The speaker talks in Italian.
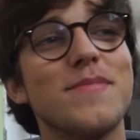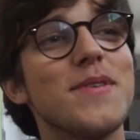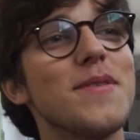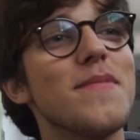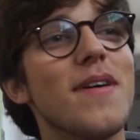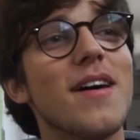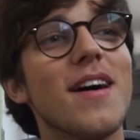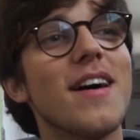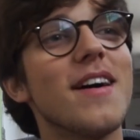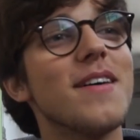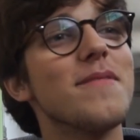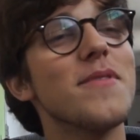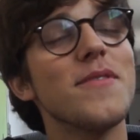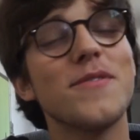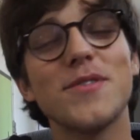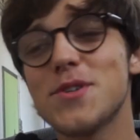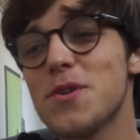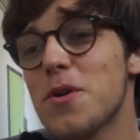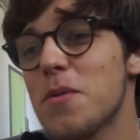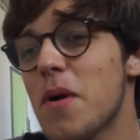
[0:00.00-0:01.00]
Prima mi
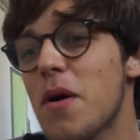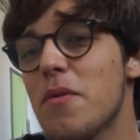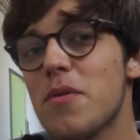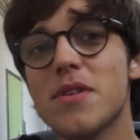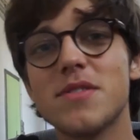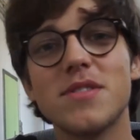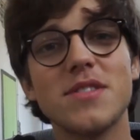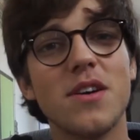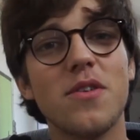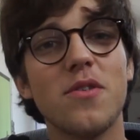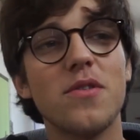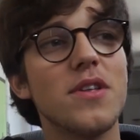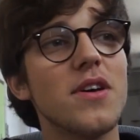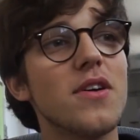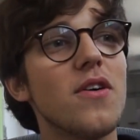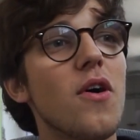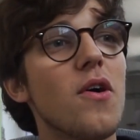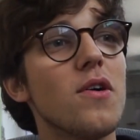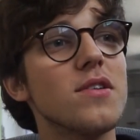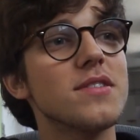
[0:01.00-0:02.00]
facevano paura un sacco di
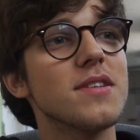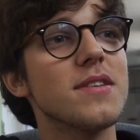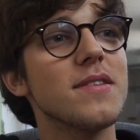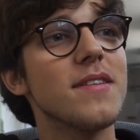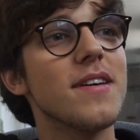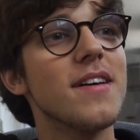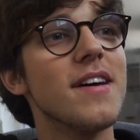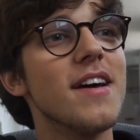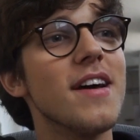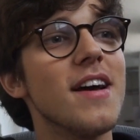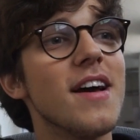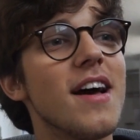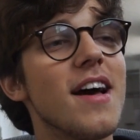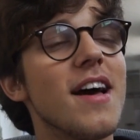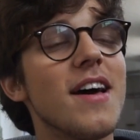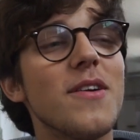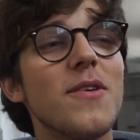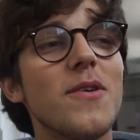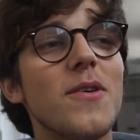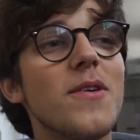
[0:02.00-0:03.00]
cose,
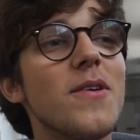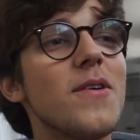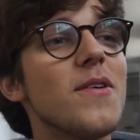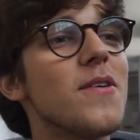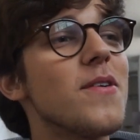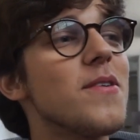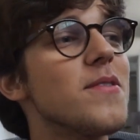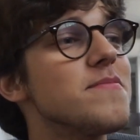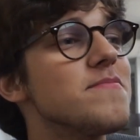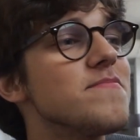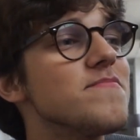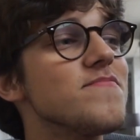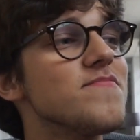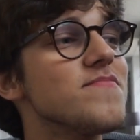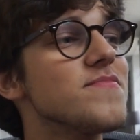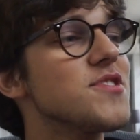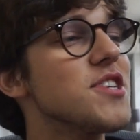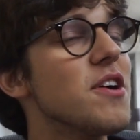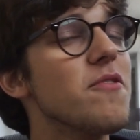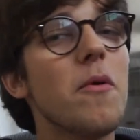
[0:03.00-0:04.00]
ero,
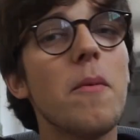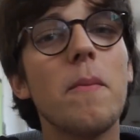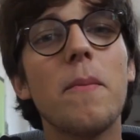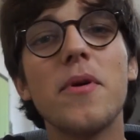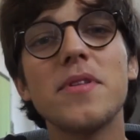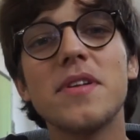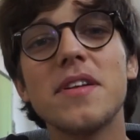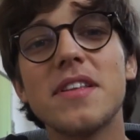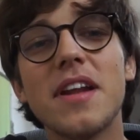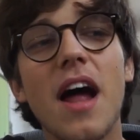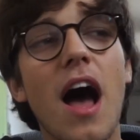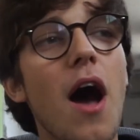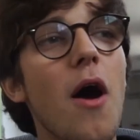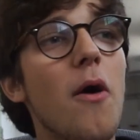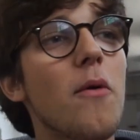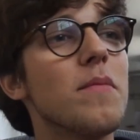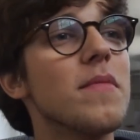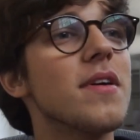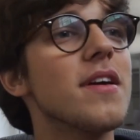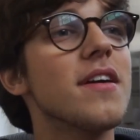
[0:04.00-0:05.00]
avevo un po' di
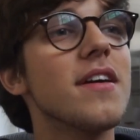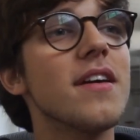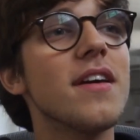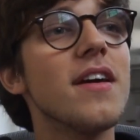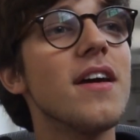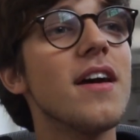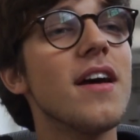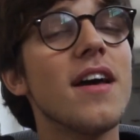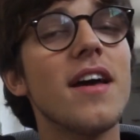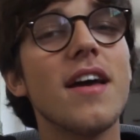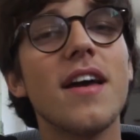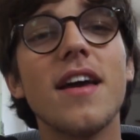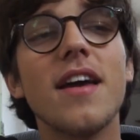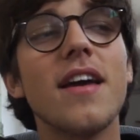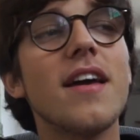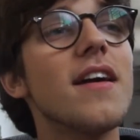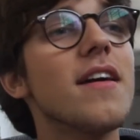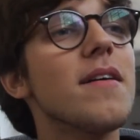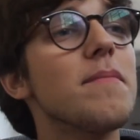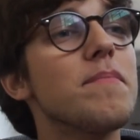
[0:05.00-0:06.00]
traumi
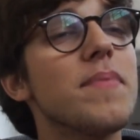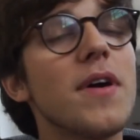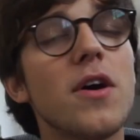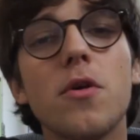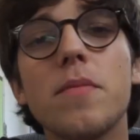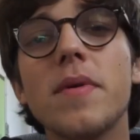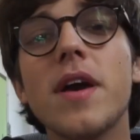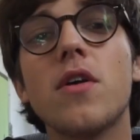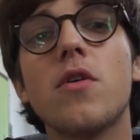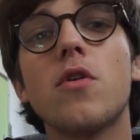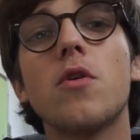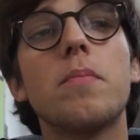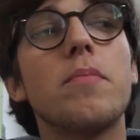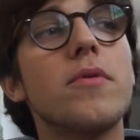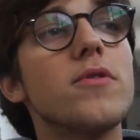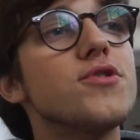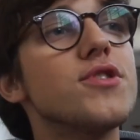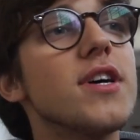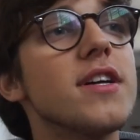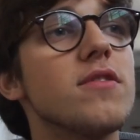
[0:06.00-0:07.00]
e piano piano col
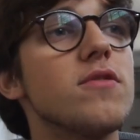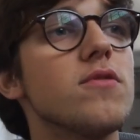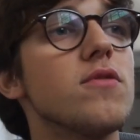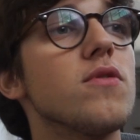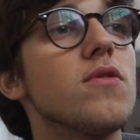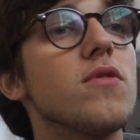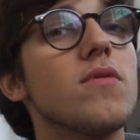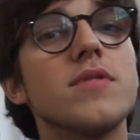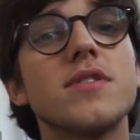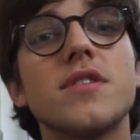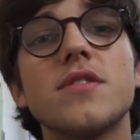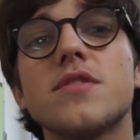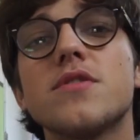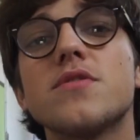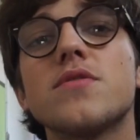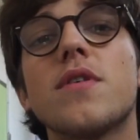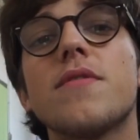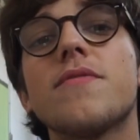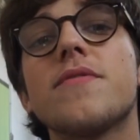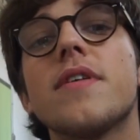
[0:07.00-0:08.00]
progetto questi si
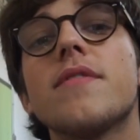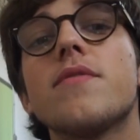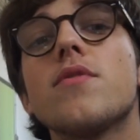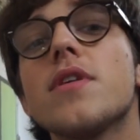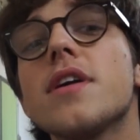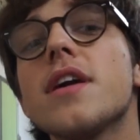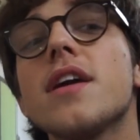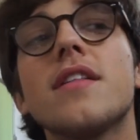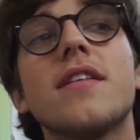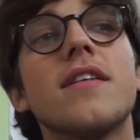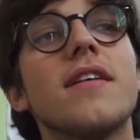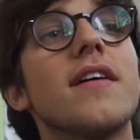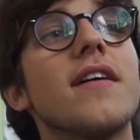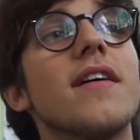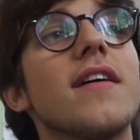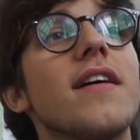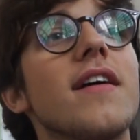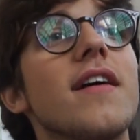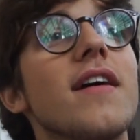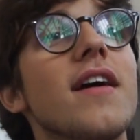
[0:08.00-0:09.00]
sono affievoliti
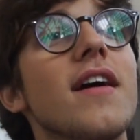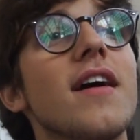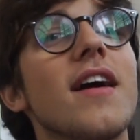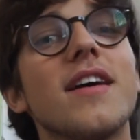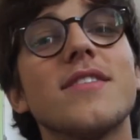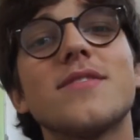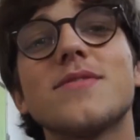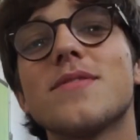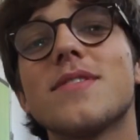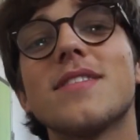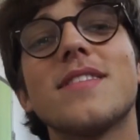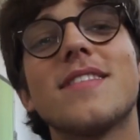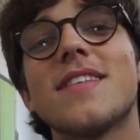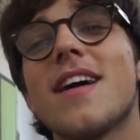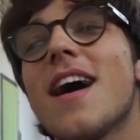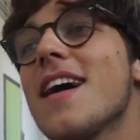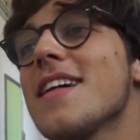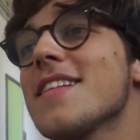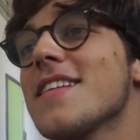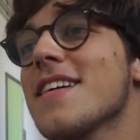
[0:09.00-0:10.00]
e, e sono
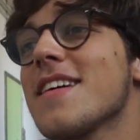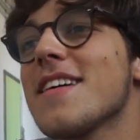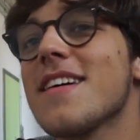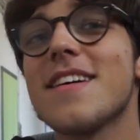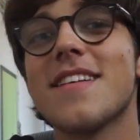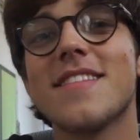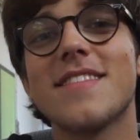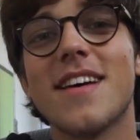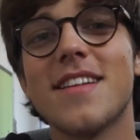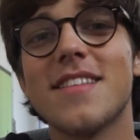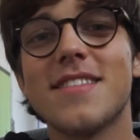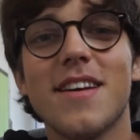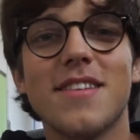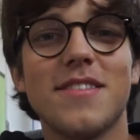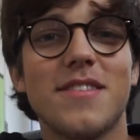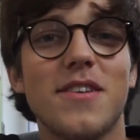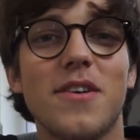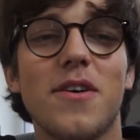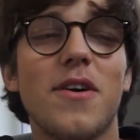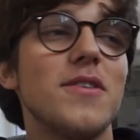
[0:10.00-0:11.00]
entrate tante
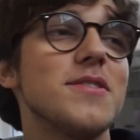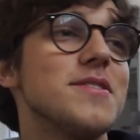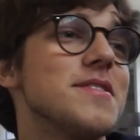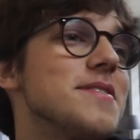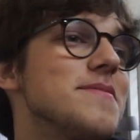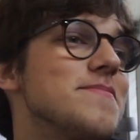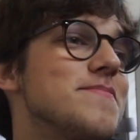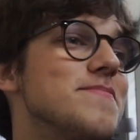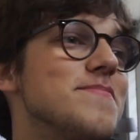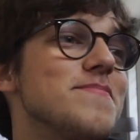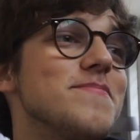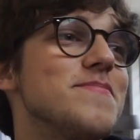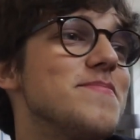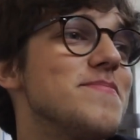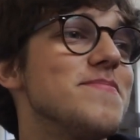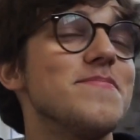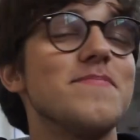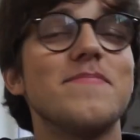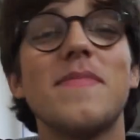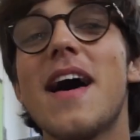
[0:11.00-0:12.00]
altre cose
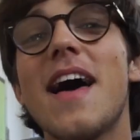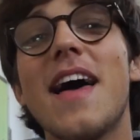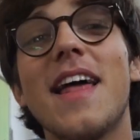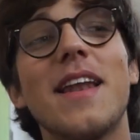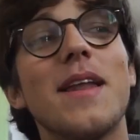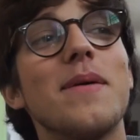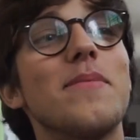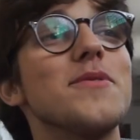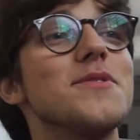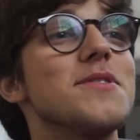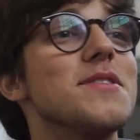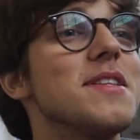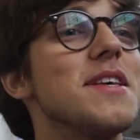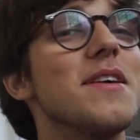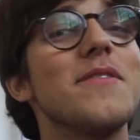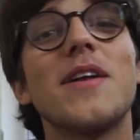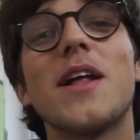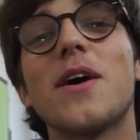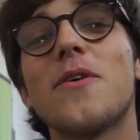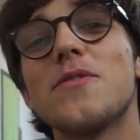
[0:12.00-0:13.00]
belle,
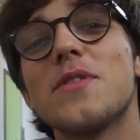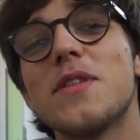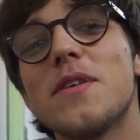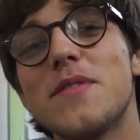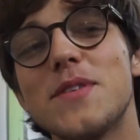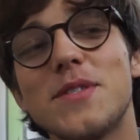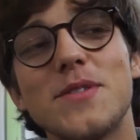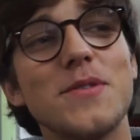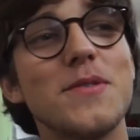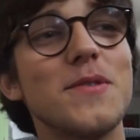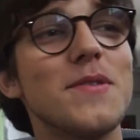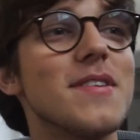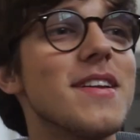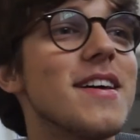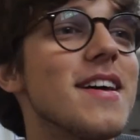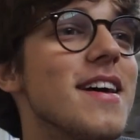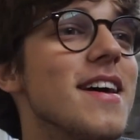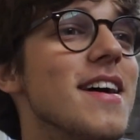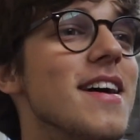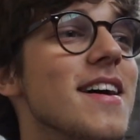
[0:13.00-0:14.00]
positive, la
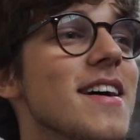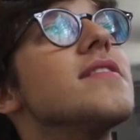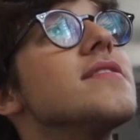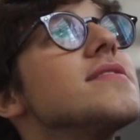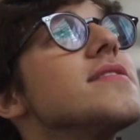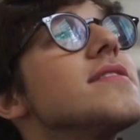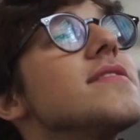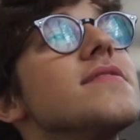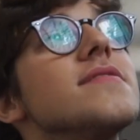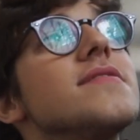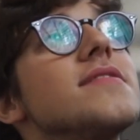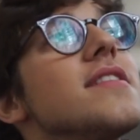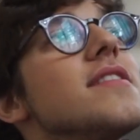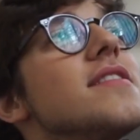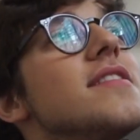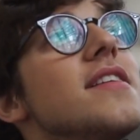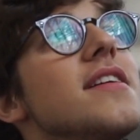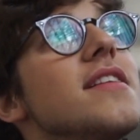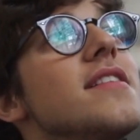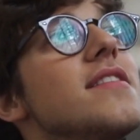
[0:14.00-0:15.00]
condivisione,
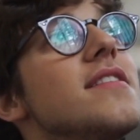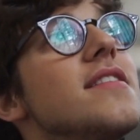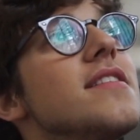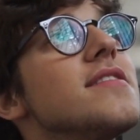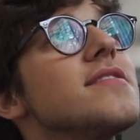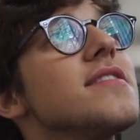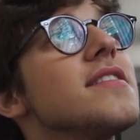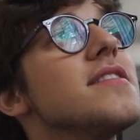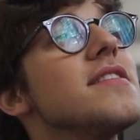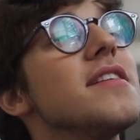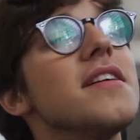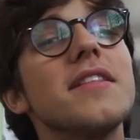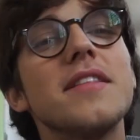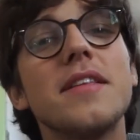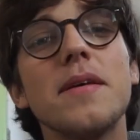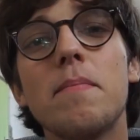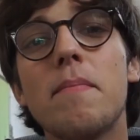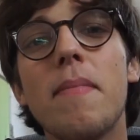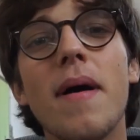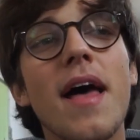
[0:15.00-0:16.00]
sentirti,
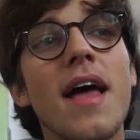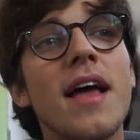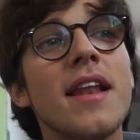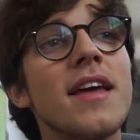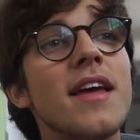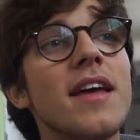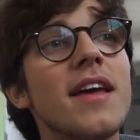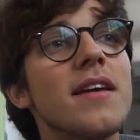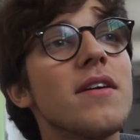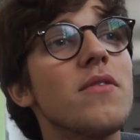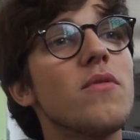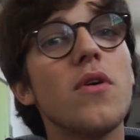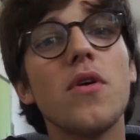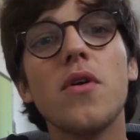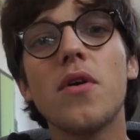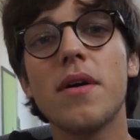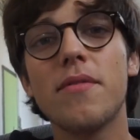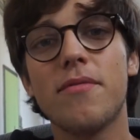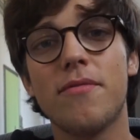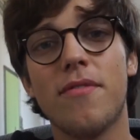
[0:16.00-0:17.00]
sentirti bene in
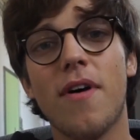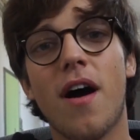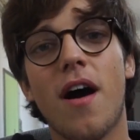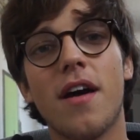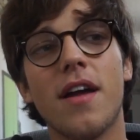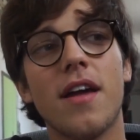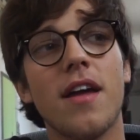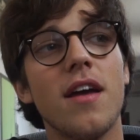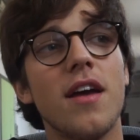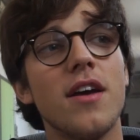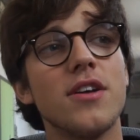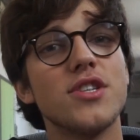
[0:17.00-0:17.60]
quello che fai.